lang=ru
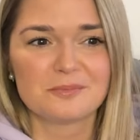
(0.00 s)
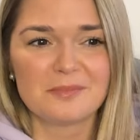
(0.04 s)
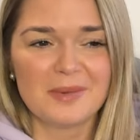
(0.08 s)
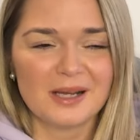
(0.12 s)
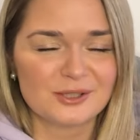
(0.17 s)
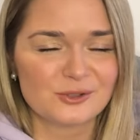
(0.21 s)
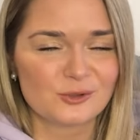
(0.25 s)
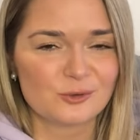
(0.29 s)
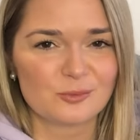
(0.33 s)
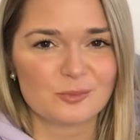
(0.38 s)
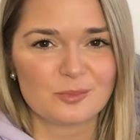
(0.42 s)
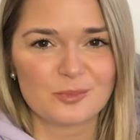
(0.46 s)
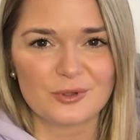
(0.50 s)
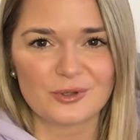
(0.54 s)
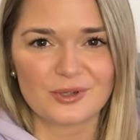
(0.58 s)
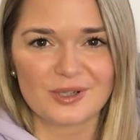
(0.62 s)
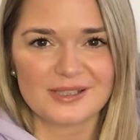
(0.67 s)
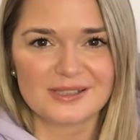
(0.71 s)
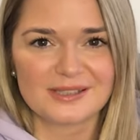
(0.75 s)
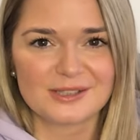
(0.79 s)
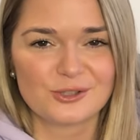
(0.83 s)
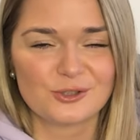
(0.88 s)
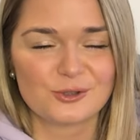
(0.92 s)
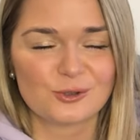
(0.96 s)
максимум пару
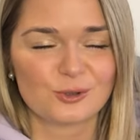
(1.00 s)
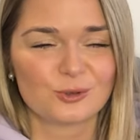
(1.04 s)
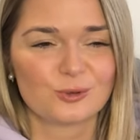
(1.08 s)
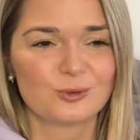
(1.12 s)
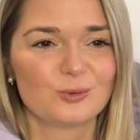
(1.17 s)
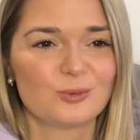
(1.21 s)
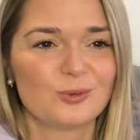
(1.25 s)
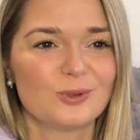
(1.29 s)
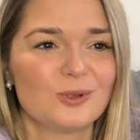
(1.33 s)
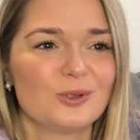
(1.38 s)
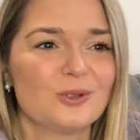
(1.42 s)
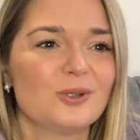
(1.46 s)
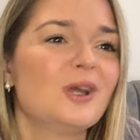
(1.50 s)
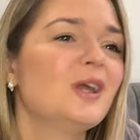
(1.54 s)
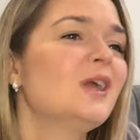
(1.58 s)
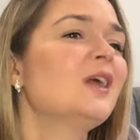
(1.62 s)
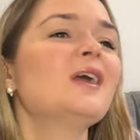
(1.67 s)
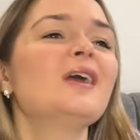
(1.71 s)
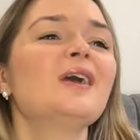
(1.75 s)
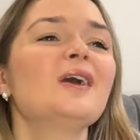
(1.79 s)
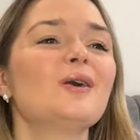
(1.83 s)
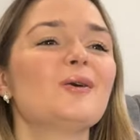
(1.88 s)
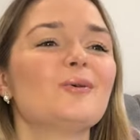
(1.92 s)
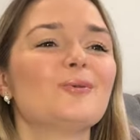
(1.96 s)
раз чихнула
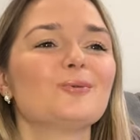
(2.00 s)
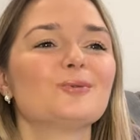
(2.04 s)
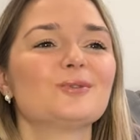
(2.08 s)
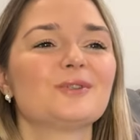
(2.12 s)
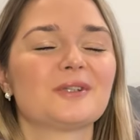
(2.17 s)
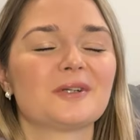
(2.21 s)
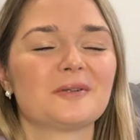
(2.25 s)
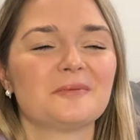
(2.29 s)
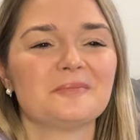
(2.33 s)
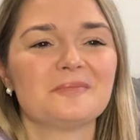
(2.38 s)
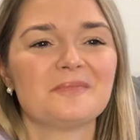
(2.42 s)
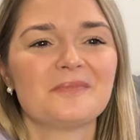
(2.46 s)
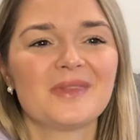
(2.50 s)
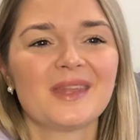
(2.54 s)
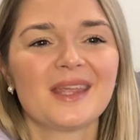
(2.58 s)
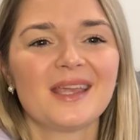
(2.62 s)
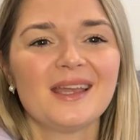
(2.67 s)
утром.